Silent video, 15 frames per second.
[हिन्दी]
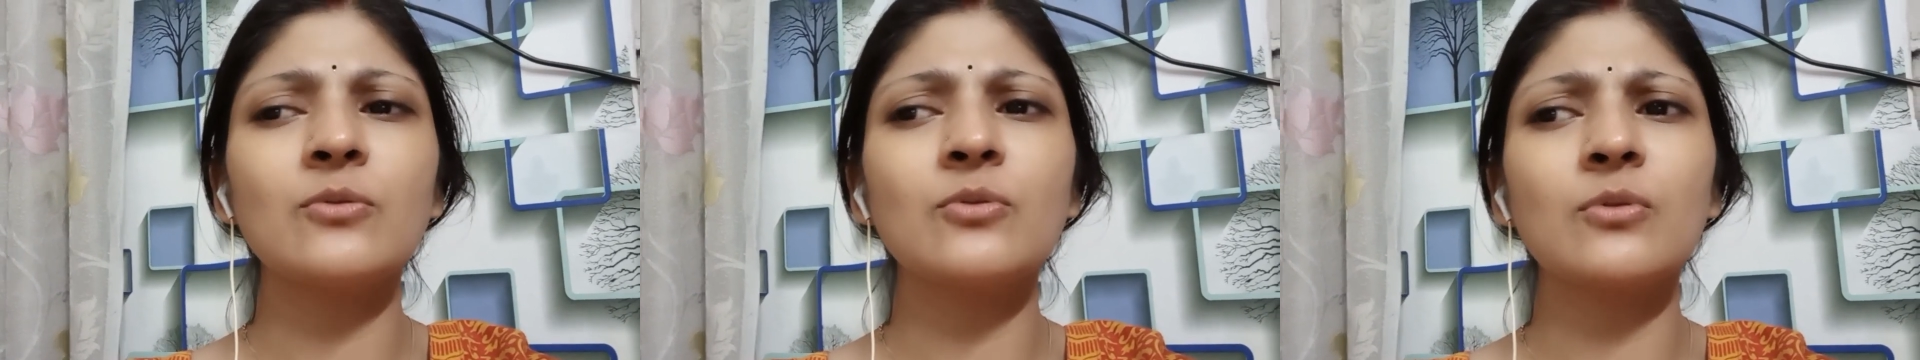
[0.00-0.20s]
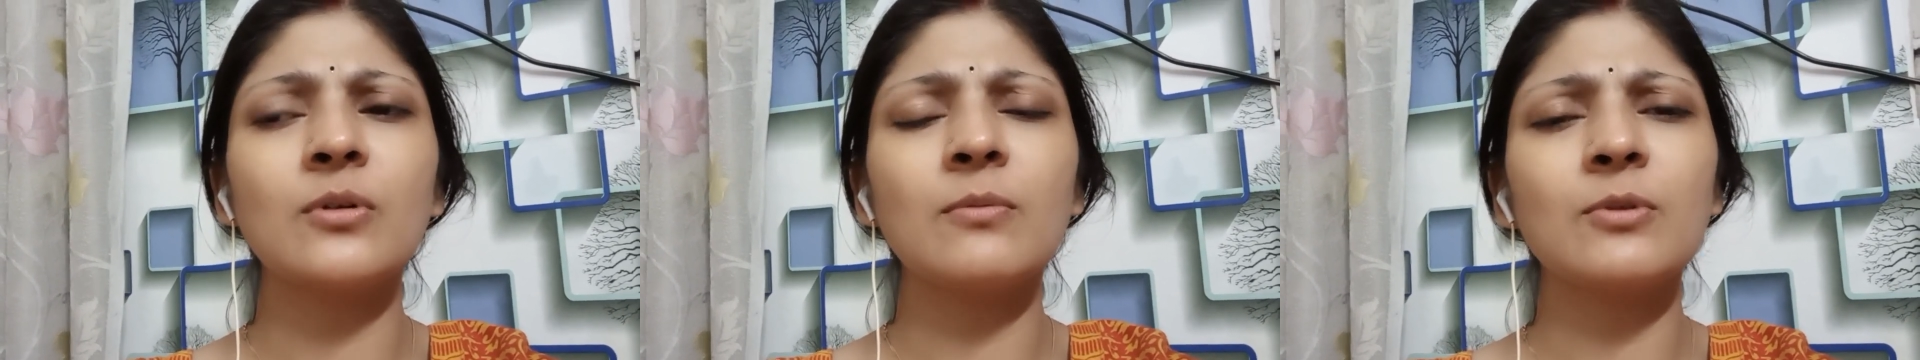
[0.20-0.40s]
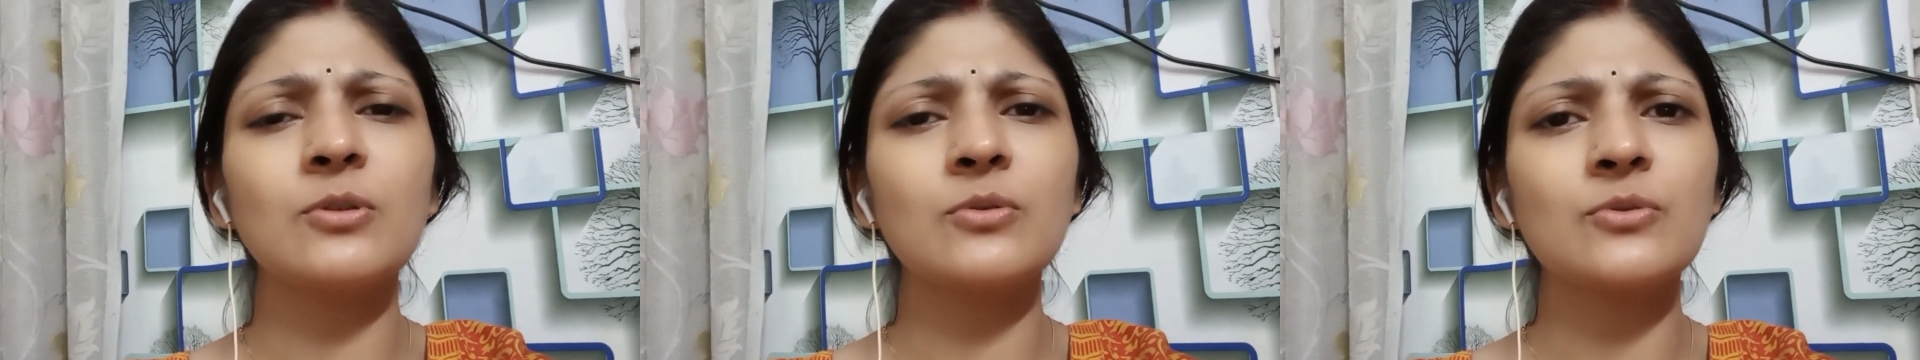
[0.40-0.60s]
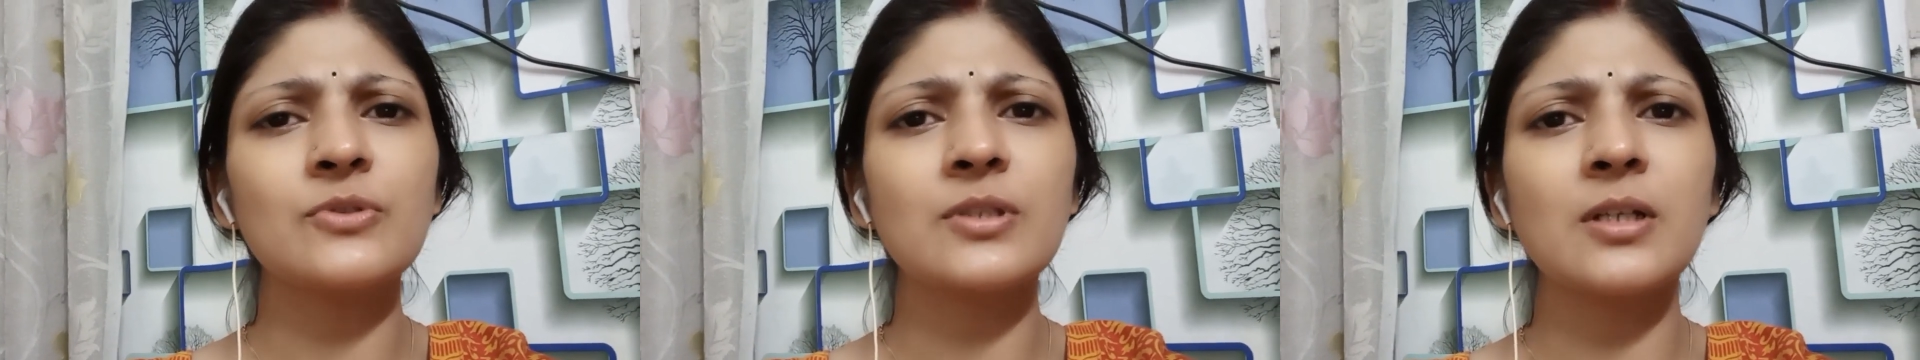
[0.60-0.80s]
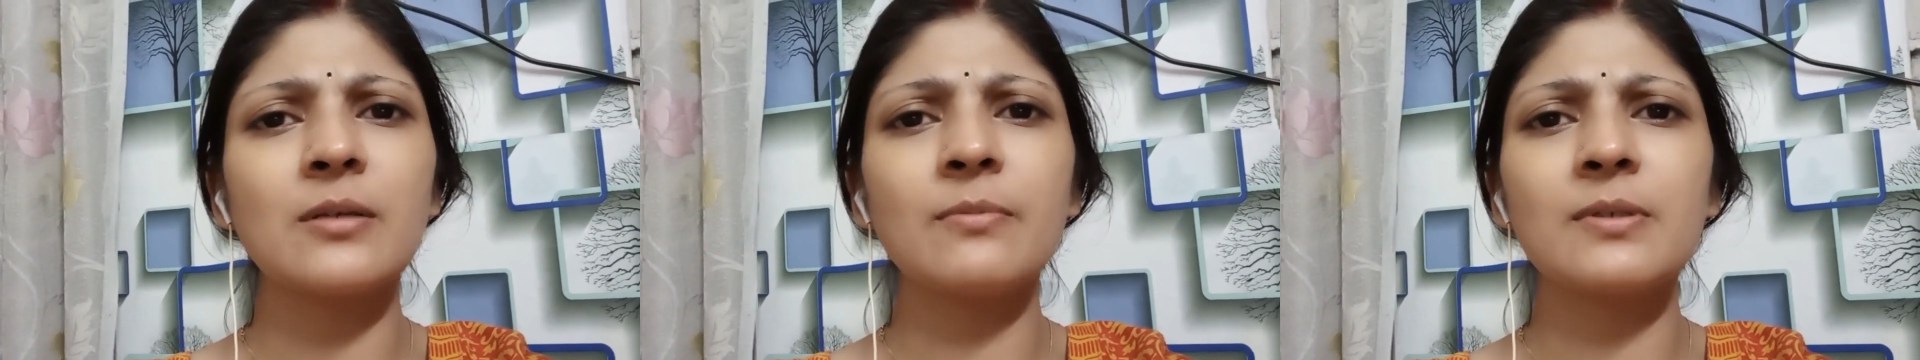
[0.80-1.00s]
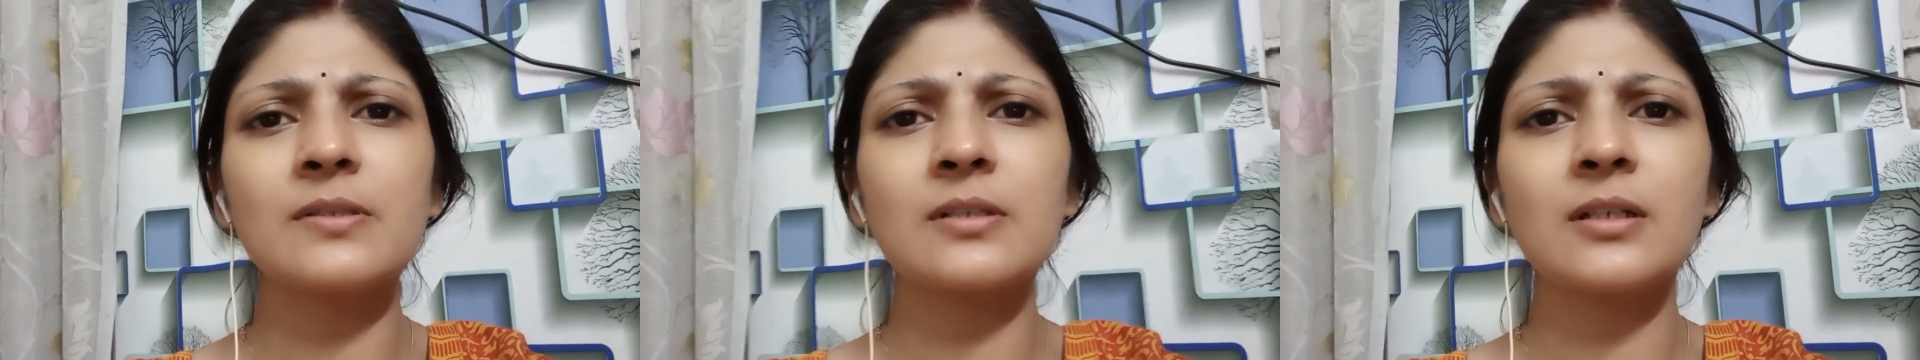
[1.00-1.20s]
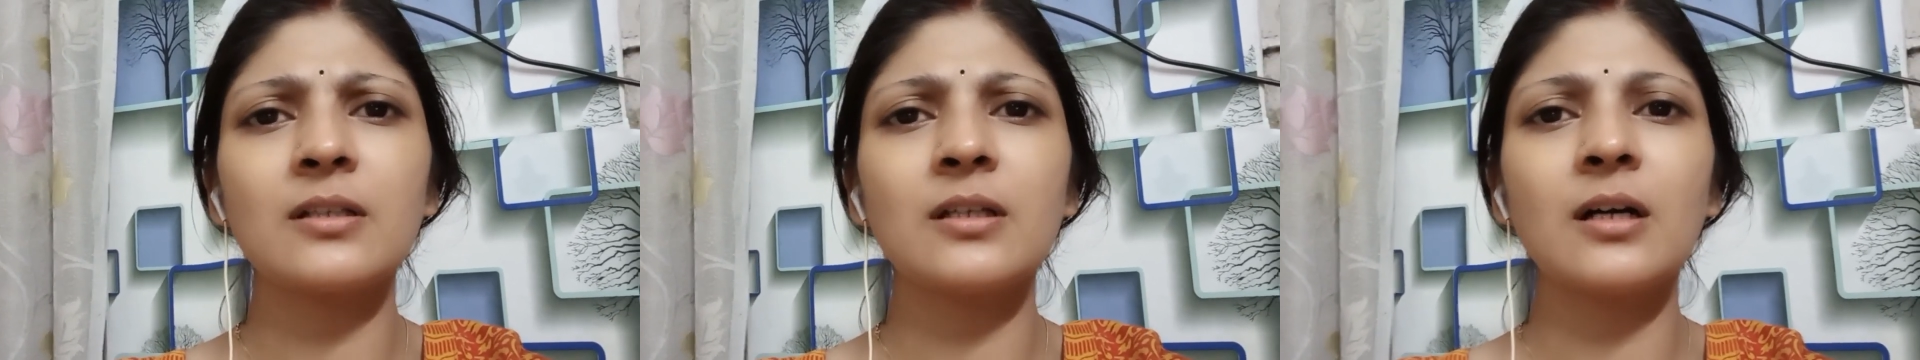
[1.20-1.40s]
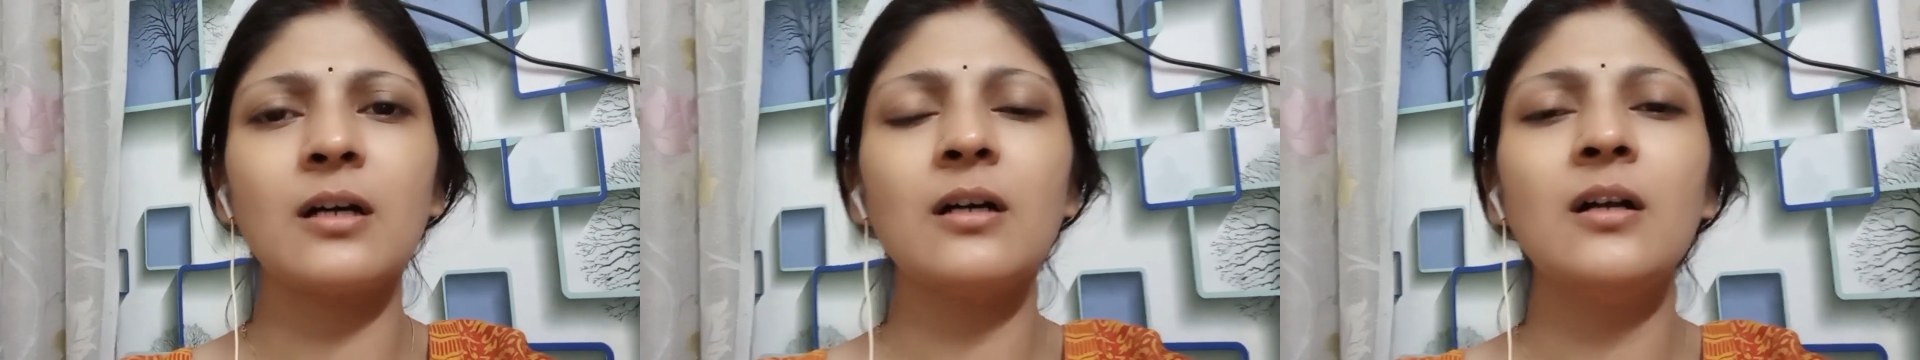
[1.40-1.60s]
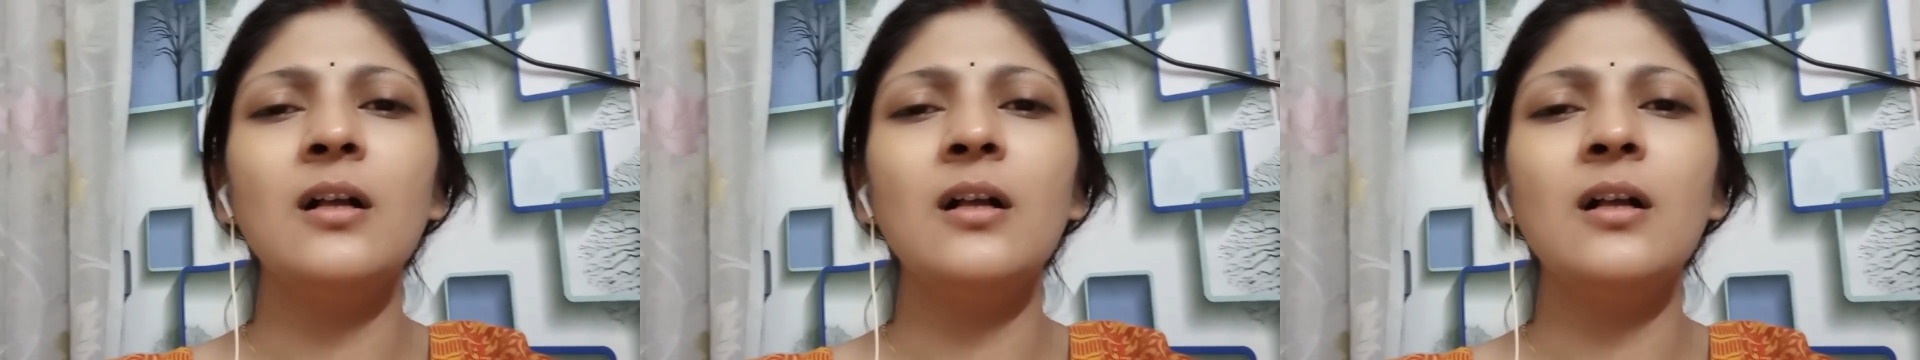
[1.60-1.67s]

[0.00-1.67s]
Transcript: थोड़ा बहुत कुछ सिलेबस का था